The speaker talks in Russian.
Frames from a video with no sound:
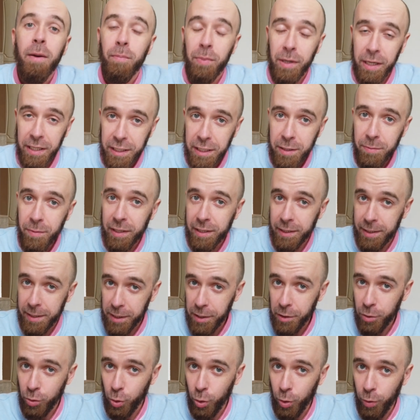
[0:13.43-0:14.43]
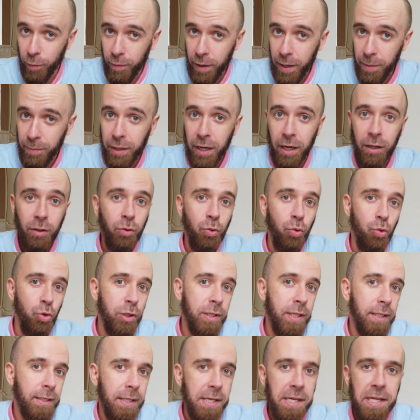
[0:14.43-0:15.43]
Продемонстрирую вам, как
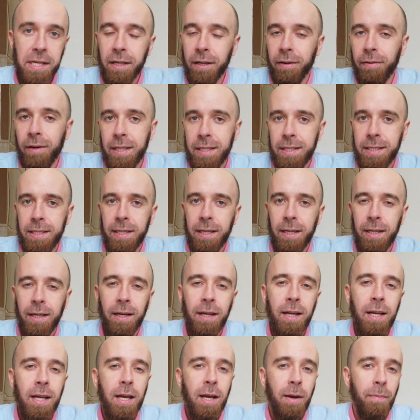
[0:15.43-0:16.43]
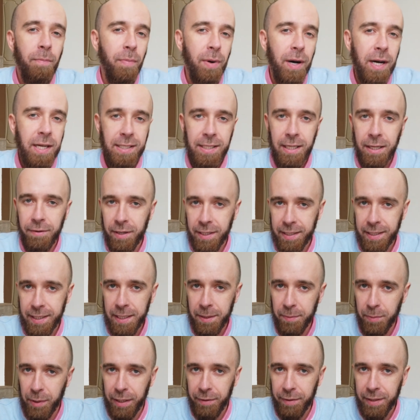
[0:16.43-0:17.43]
нужно тренироваться по
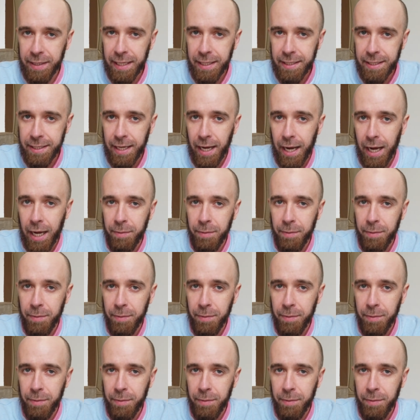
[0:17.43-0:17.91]
словесной импровизации,